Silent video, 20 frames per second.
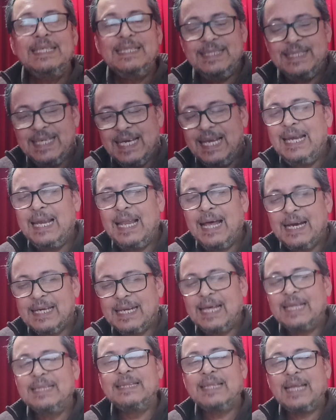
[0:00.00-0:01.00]
Y es la
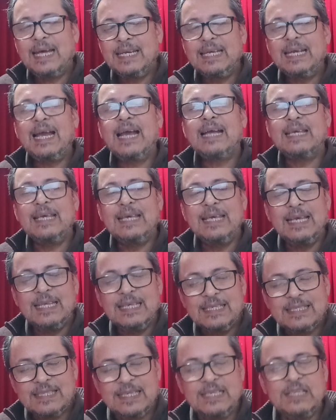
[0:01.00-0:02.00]
gran tarea que
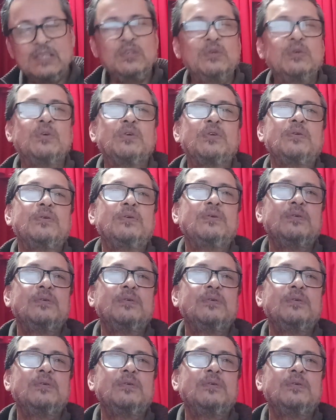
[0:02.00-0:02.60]
el Señor